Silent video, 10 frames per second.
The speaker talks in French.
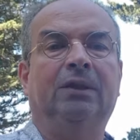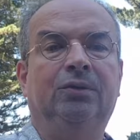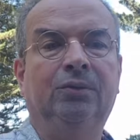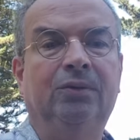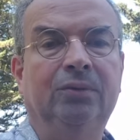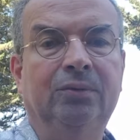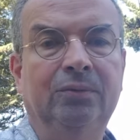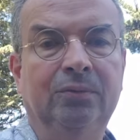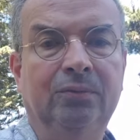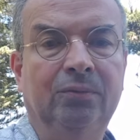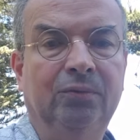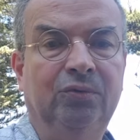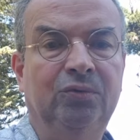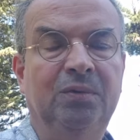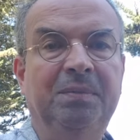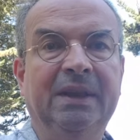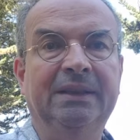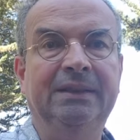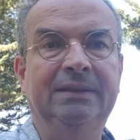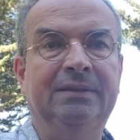donc je suis
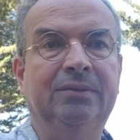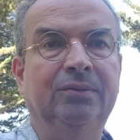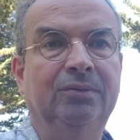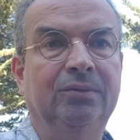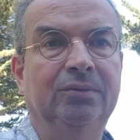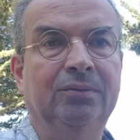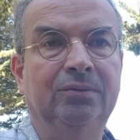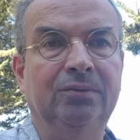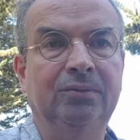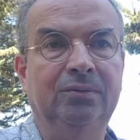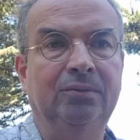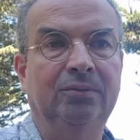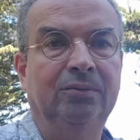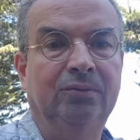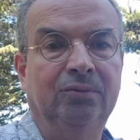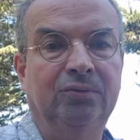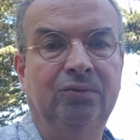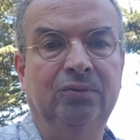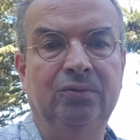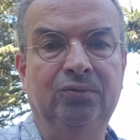pianiste
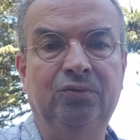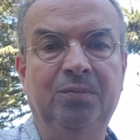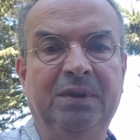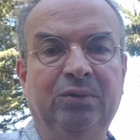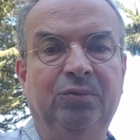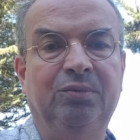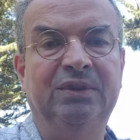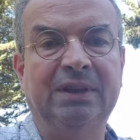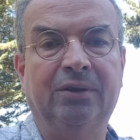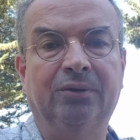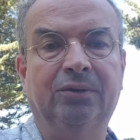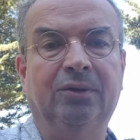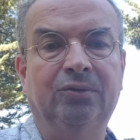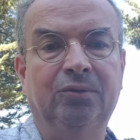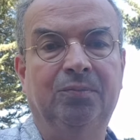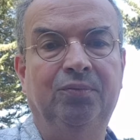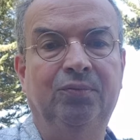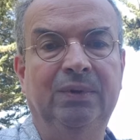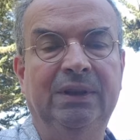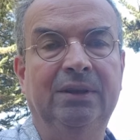je joue du piano depuis 50 ans,
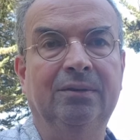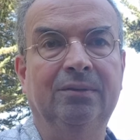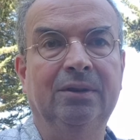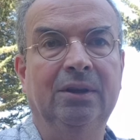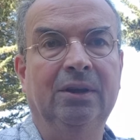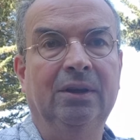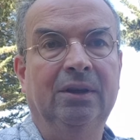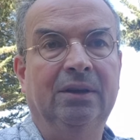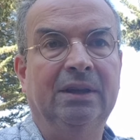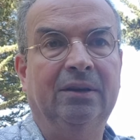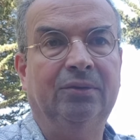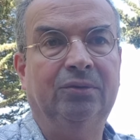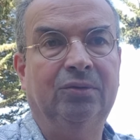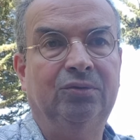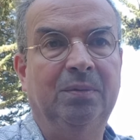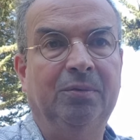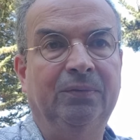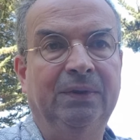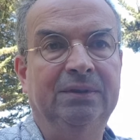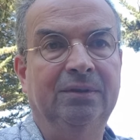depuis 40 euh, ans je suis
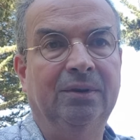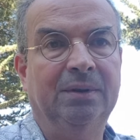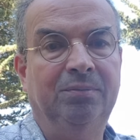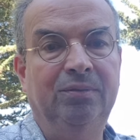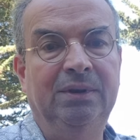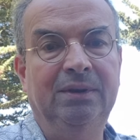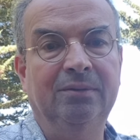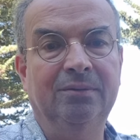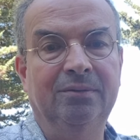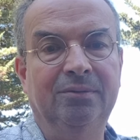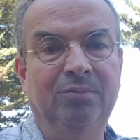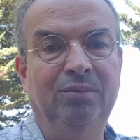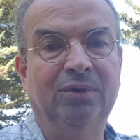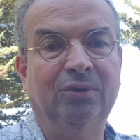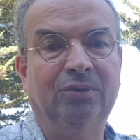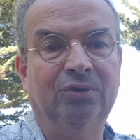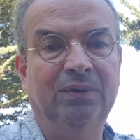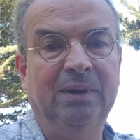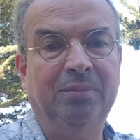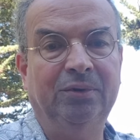professeur et puis euh, depuis 30 ans je
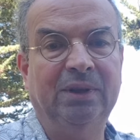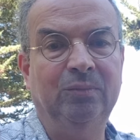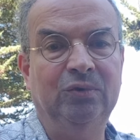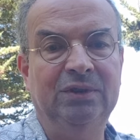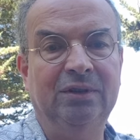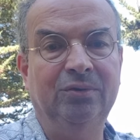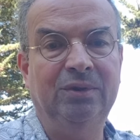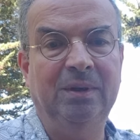fais des portraits musicaux,